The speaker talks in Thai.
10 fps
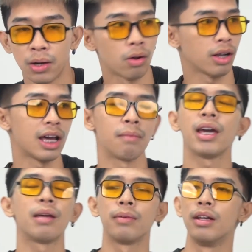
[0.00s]
มาหลอกนะ
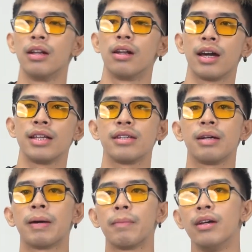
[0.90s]
แม่เราเคยเจ
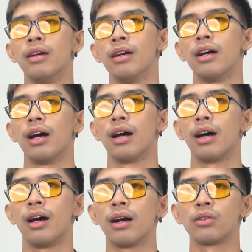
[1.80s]
อแบบ
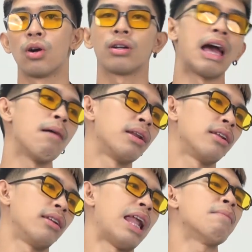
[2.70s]
ก๊อกน้ำมัน
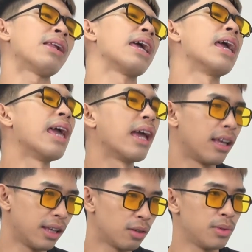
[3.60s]
น้ำมันไหลเอง
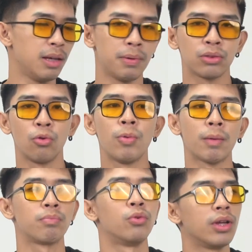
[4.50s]
อย่างนี้ก็มีประตูแบ
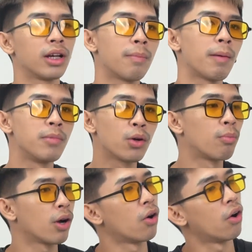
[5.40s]
บอยู่ดีก็แบบมีค
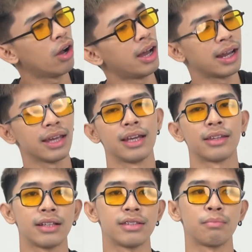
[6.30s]
นมาเคาะอะไรอย่างเงี้ย
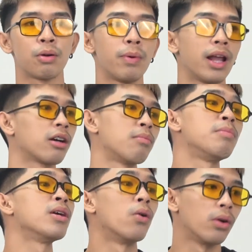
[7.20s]
แต่จริงพอเปิดแล้วก็
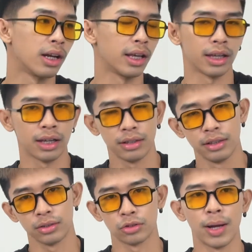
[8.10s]
ไม่มีคนอะไรอย่างเงี้ย
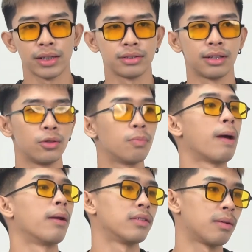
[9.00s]
สามารถจะเจอในรูป
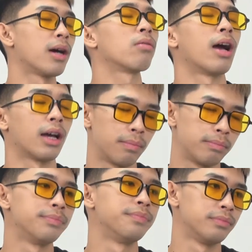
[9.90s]
แบบนั้นซะมากกว่าครับ
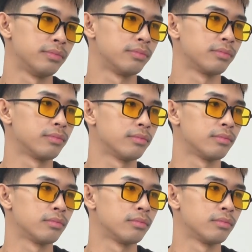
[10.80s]
เรากลัวไหม